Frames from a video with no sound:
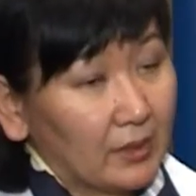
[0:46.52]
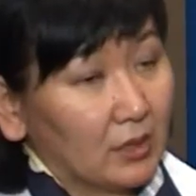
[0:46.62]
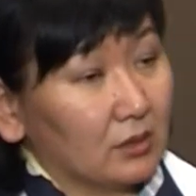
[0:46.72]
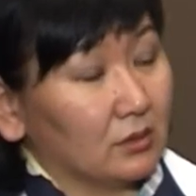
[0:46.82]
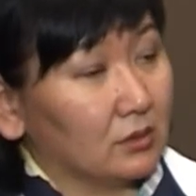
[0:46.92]

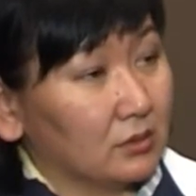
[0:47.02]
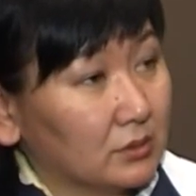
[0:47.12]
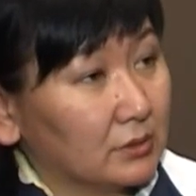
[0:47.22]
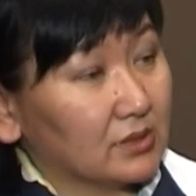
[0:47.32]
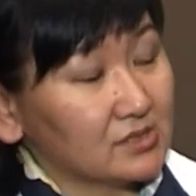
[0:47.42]
э,
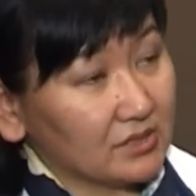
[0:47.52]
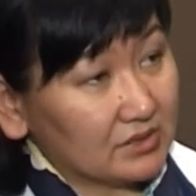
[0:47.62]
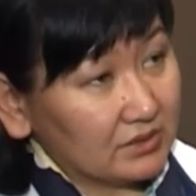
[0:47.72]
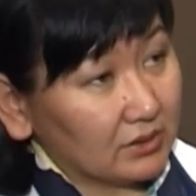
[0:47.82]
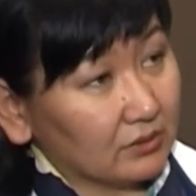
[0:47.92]

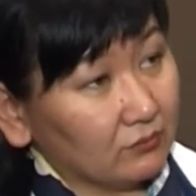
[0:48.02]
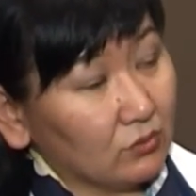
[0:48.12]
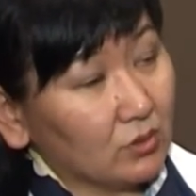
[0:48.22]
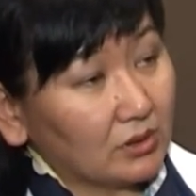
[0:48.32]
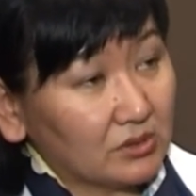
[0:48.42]
касательно
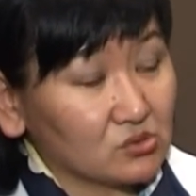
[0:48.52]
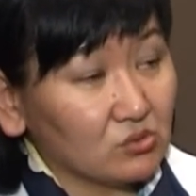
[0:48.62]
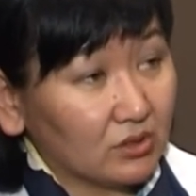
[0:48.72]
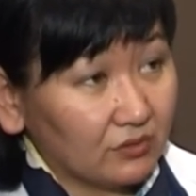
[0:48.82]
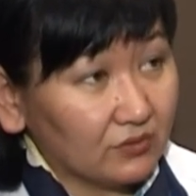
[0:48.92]
того,
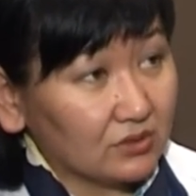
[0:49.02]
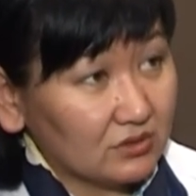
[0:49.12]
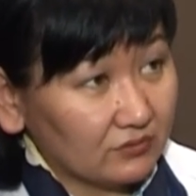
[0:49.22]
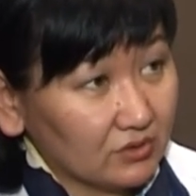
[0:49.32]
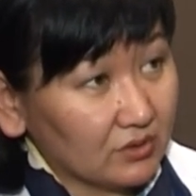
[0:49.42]
насколько
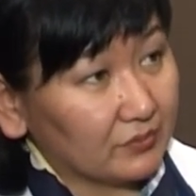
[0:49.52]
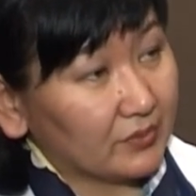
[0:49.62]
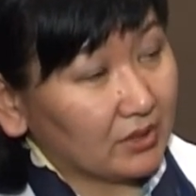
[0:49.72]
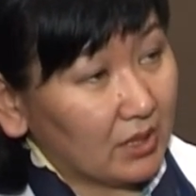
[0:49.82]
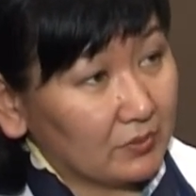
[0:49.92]
эффективны
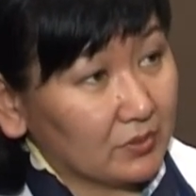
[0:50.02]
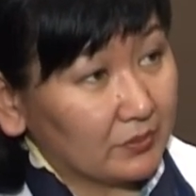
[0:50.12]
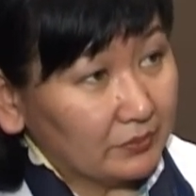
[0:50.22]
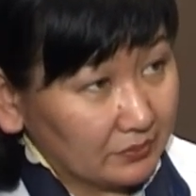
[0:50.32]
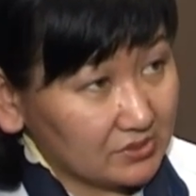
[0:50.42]
программы
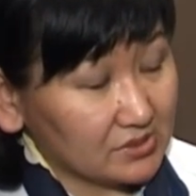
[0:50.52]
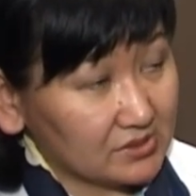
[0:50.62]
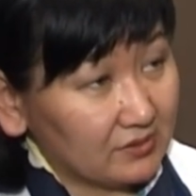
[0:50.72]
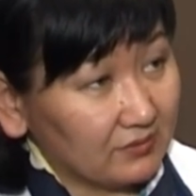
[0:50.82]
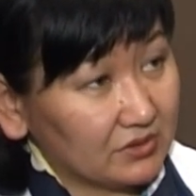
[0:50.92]

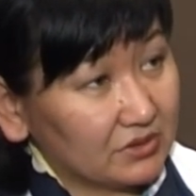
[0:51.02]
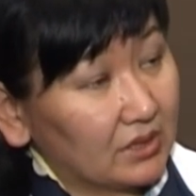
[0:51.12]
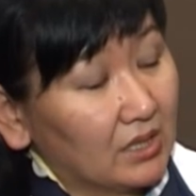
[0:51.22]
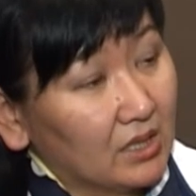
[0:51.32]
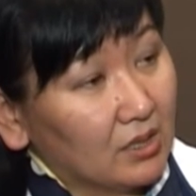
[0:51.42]

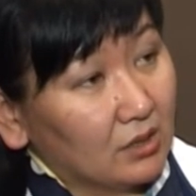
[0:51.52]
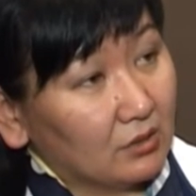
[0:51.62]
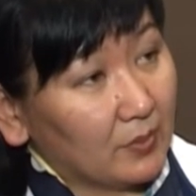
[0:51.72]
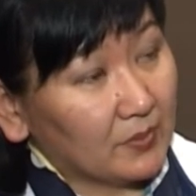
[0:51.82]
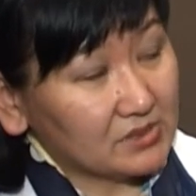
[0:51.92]
«Бизнес-советник».
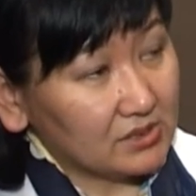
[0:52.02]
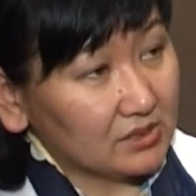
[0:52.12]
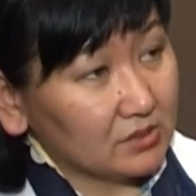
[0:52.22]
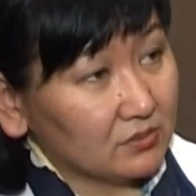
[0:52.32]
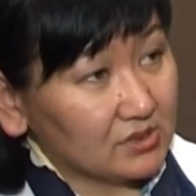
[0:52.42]
Э, по
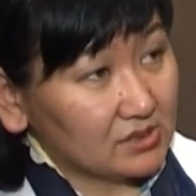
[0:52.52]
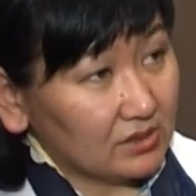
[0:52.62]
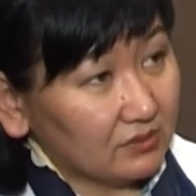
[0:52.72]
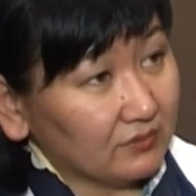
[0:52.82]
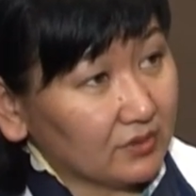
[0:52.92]
последним
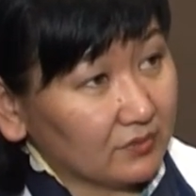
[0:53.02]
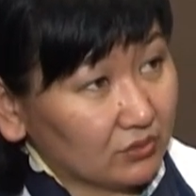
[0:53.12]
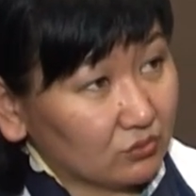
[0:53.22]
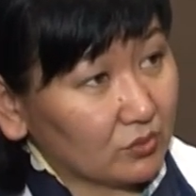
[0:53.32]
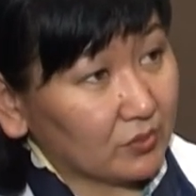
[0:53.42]
исследованиям,
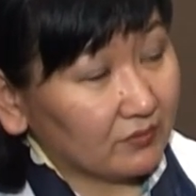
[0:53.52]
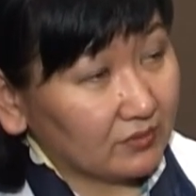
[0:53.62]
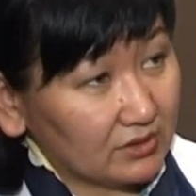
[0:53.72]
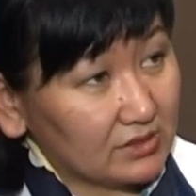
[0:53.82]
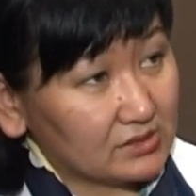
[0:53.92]
которые
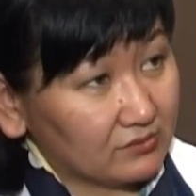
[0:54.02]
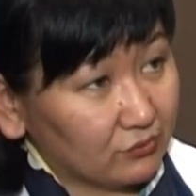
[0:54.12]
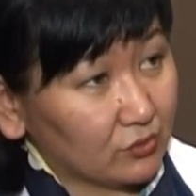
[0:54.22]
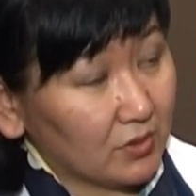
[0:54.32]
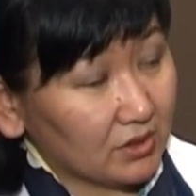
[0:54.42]
проводились в
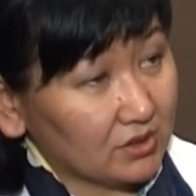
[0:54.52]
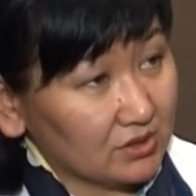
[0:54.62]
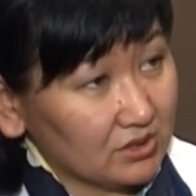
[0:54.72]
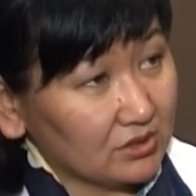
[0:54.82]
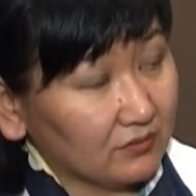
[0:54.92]
форме
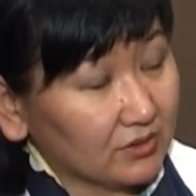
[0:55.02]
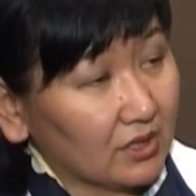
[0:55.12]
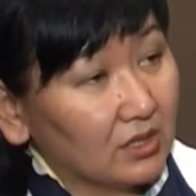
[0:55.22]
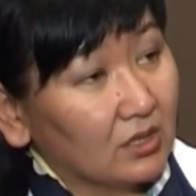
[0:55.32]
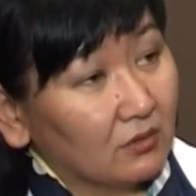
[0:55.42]

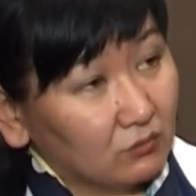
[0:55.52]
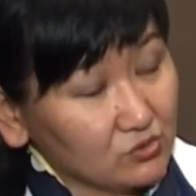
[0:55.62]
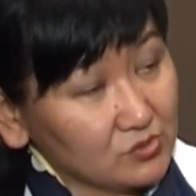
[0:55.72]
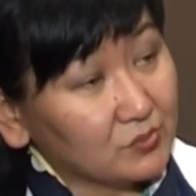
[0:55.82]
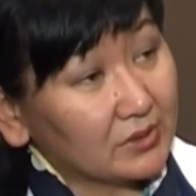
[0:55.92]
анкетирования,
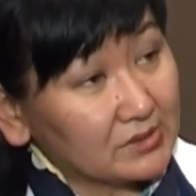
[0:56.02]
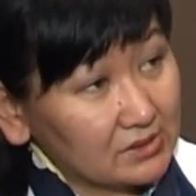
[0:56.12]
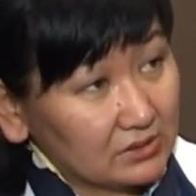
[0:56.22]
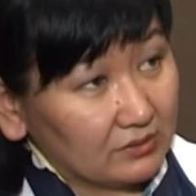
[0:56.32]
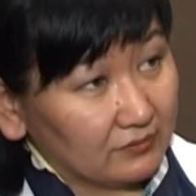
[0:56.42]

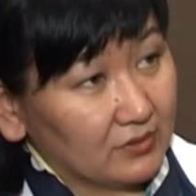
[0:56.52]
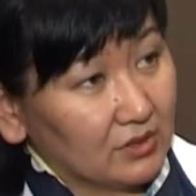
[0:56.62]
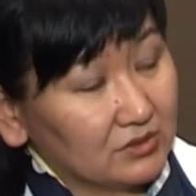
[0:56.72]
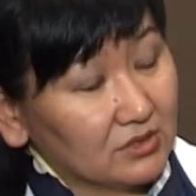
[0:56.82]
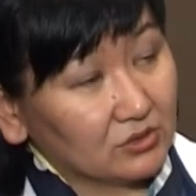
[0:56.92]
8%
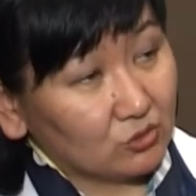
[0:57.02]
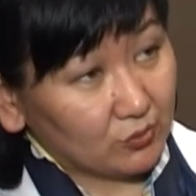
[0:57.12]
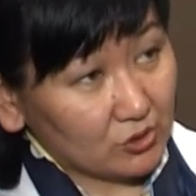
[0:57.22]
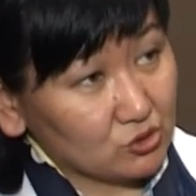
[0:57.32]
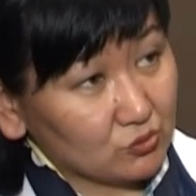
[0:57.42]
тех, кто
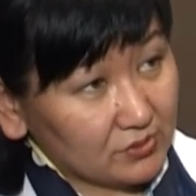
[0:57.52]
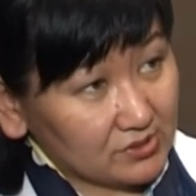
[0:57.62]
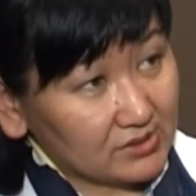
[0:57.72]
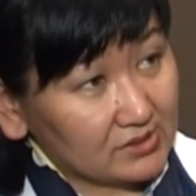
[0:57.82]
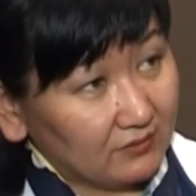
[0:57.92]
прошел
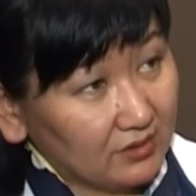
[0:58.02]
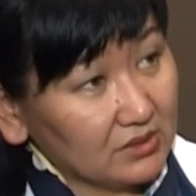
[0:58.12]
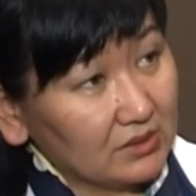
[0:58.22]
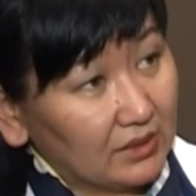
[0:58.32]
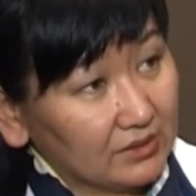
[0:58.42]

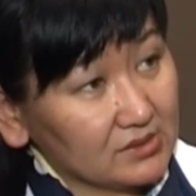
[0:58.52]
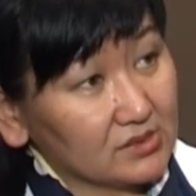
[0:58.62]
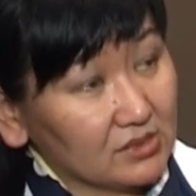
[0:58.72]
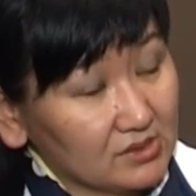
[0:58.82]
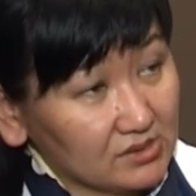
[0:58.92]
«Бизнес-советник», они
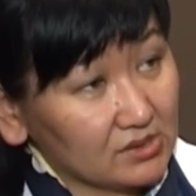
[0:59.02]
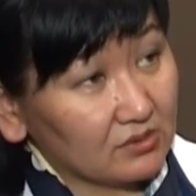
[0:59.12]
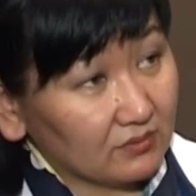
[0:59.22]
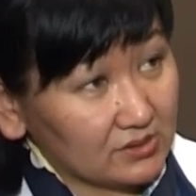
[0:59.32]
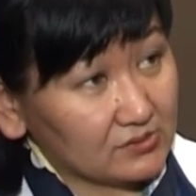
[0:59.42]

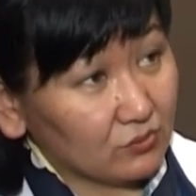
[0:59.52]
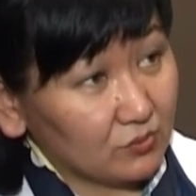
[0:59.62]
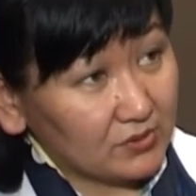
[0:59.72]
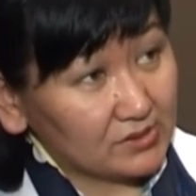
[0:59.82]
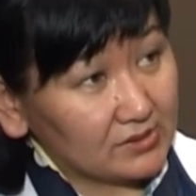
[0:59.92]
зарегистрировали свой
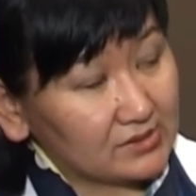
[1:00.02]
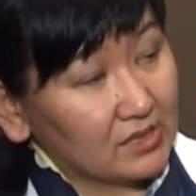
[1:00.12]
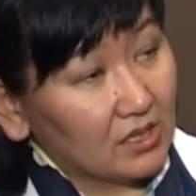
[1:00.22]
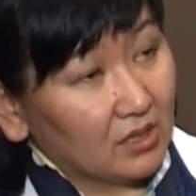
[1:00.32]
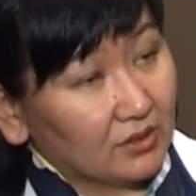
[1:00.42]
бизнес.
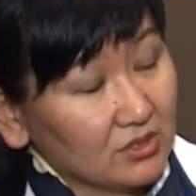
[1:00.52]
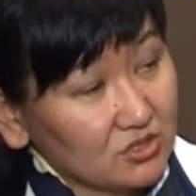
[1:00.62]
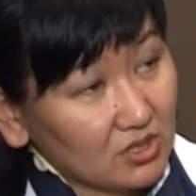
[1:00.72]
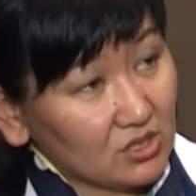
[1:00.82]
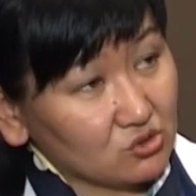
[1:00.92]
Я
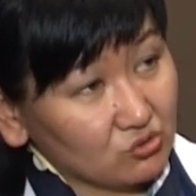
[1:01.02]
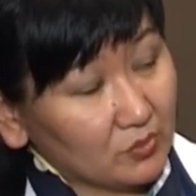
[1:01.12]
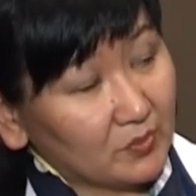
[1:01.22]
считаю, что это